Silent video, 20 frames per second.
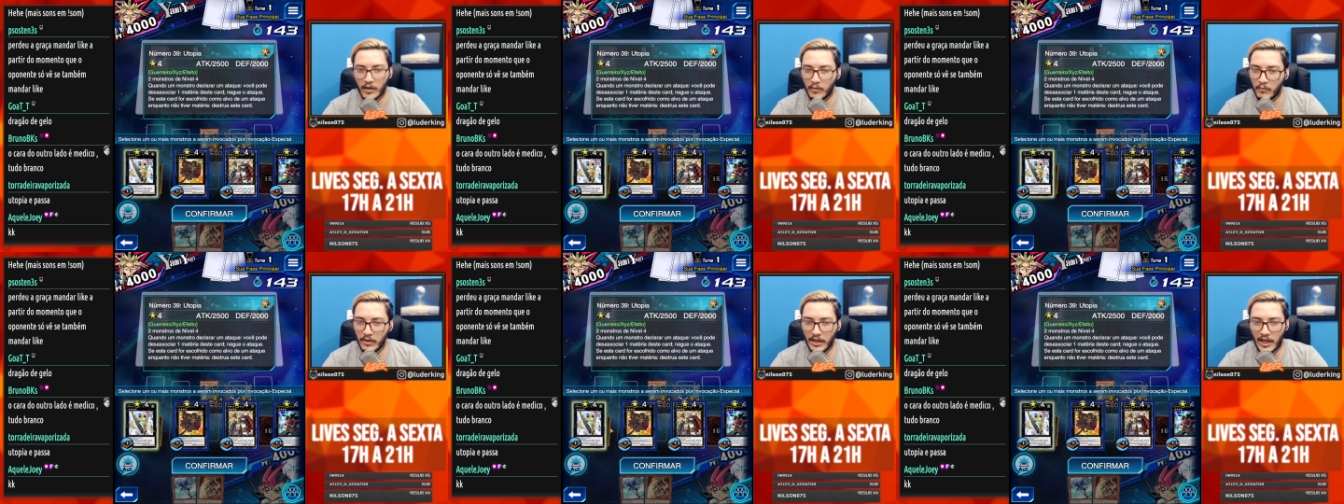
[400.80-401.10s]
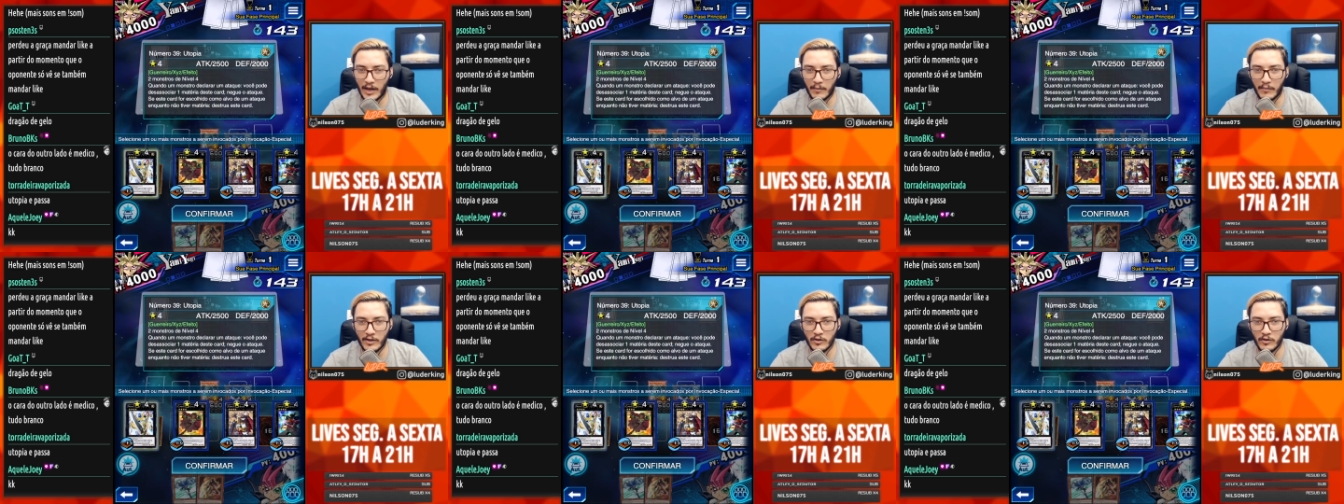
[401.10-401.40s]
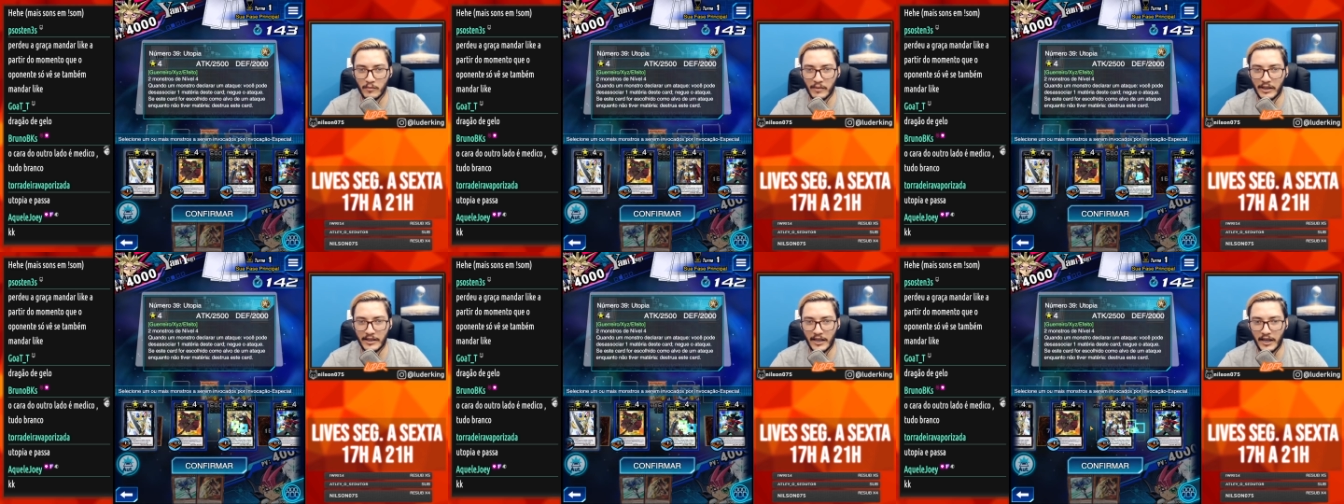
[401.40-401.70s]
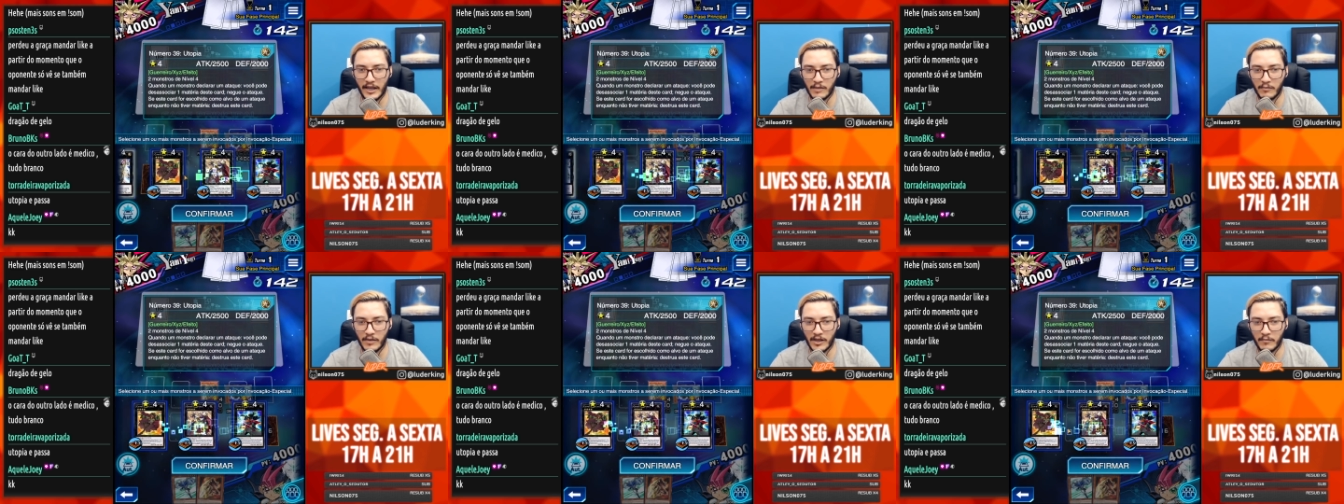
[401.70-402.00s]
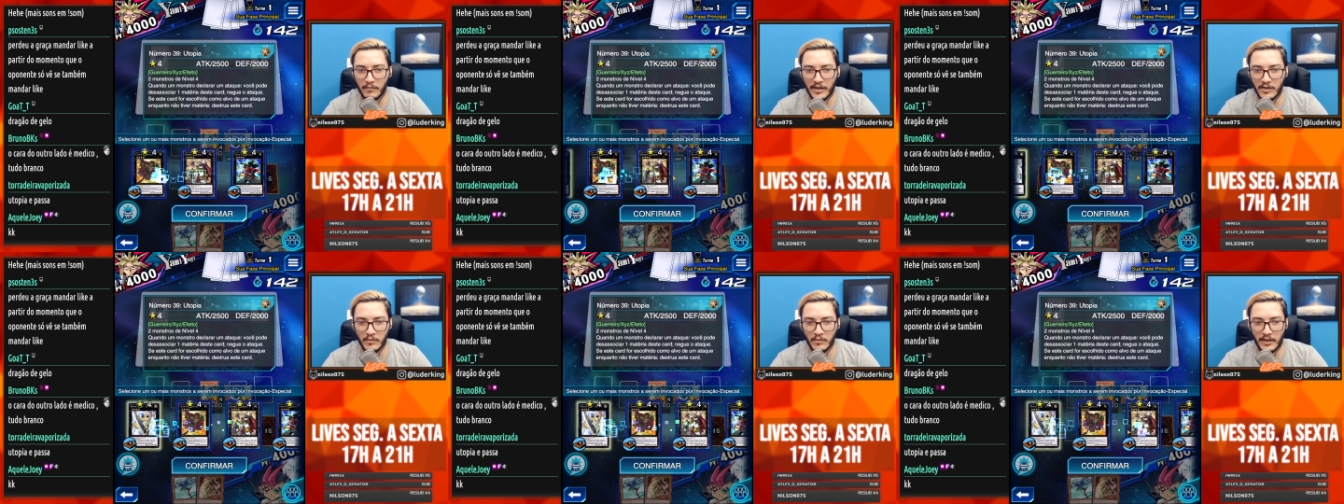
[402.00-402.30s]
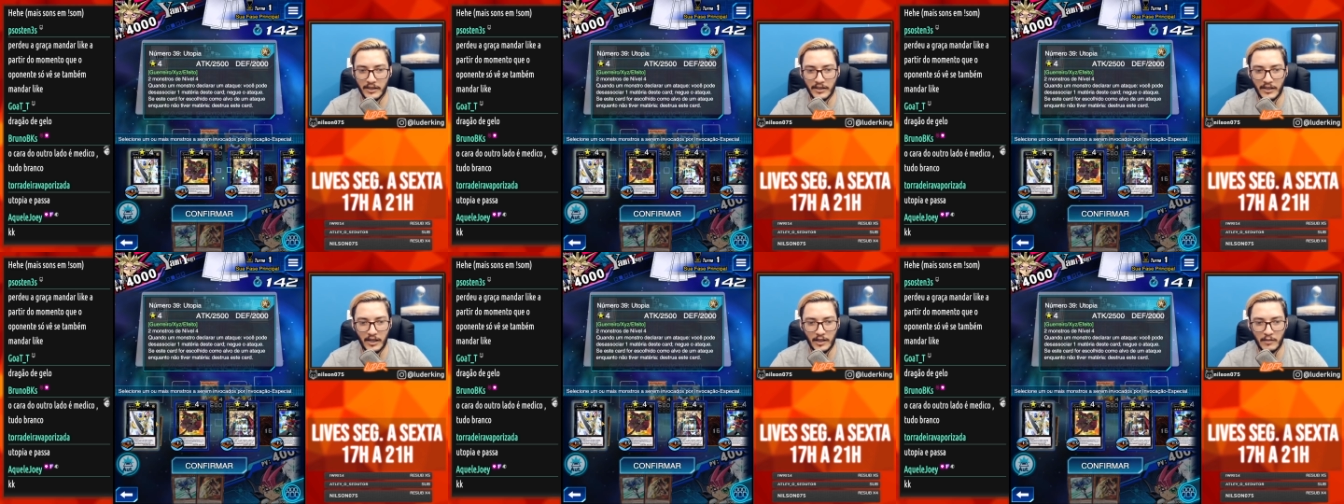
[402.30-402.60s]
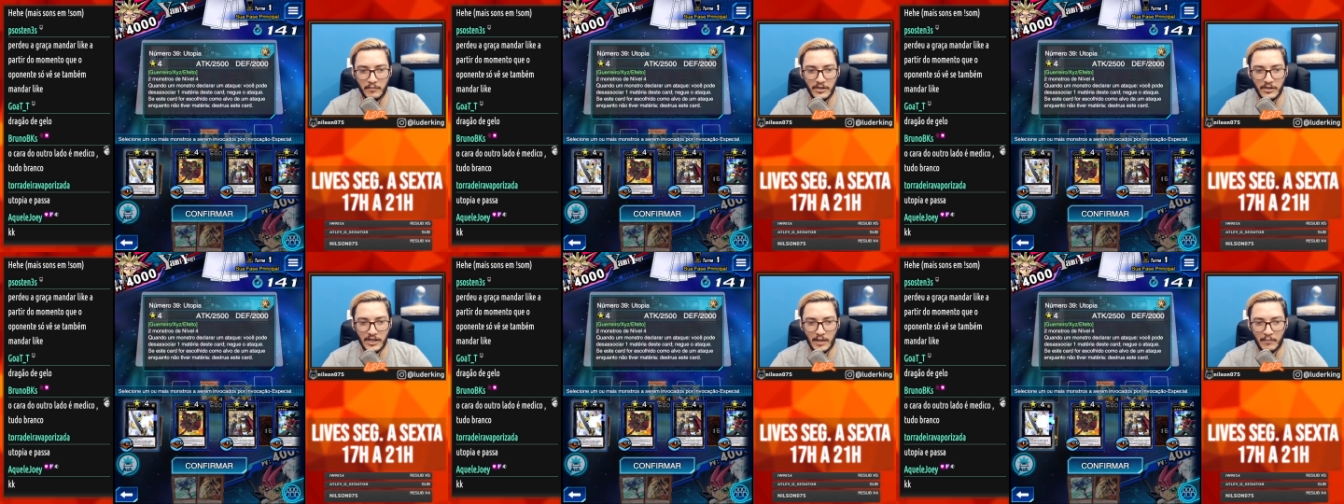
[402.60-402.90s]
Vamos lá, mais uma dele, mano. Mais uma
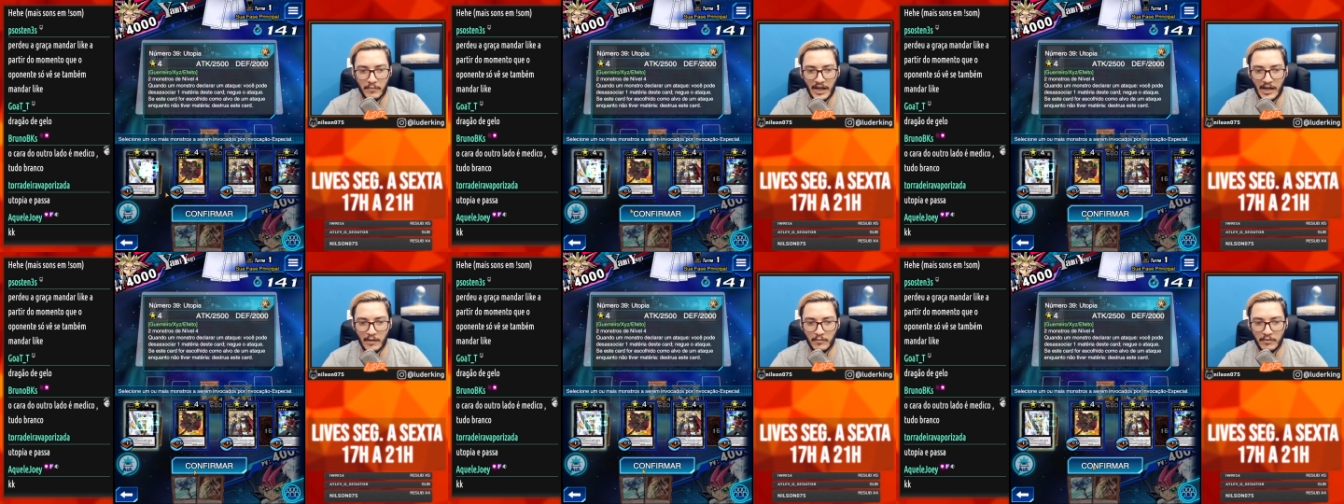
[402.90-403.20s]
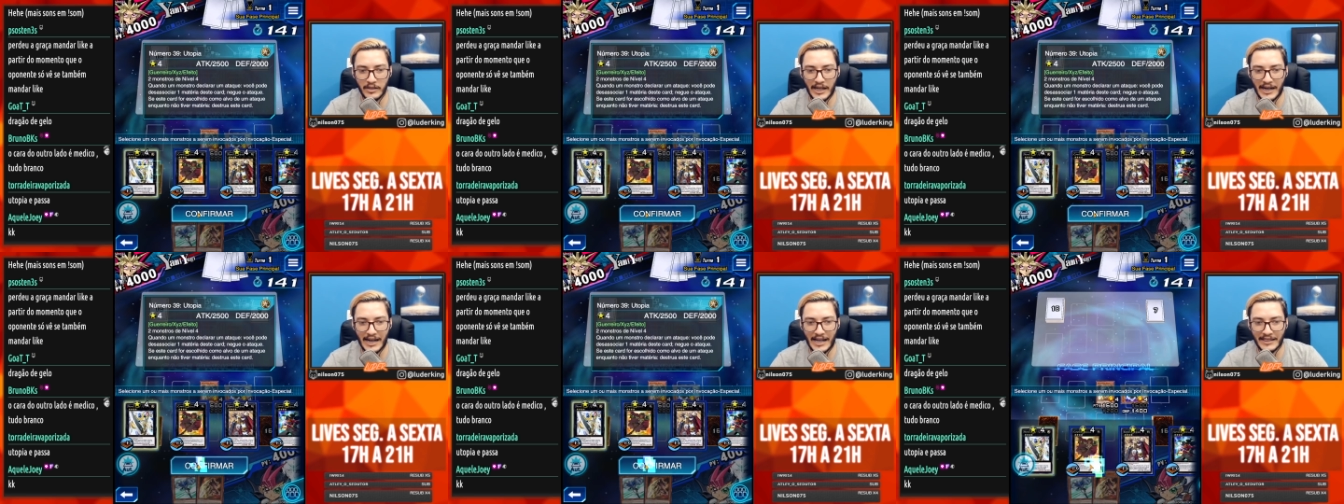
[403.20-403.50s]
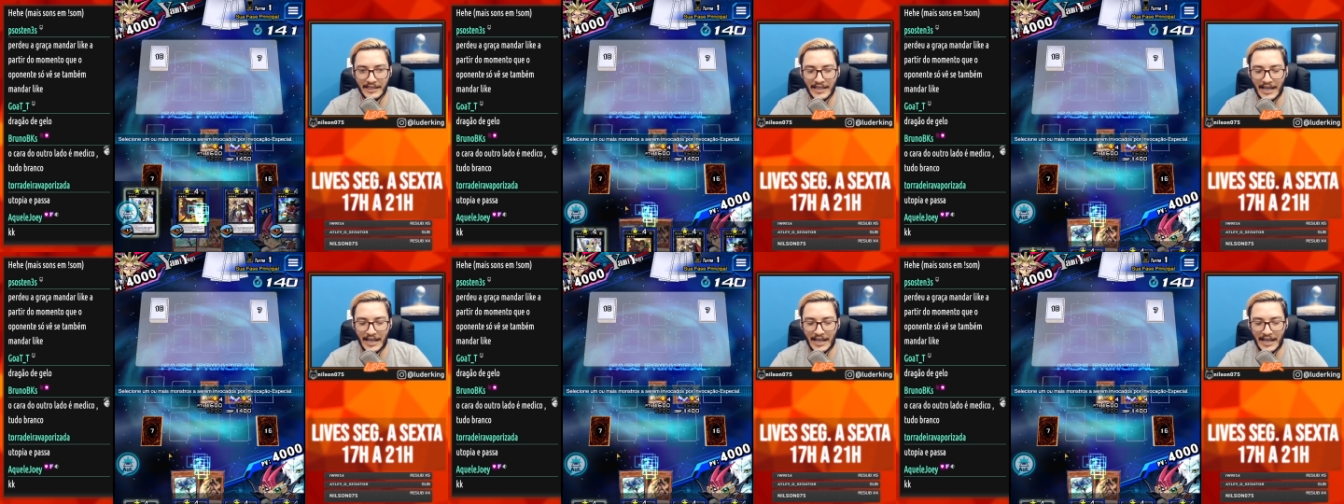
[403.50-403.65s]
dele. Bicho é brabo, nega né?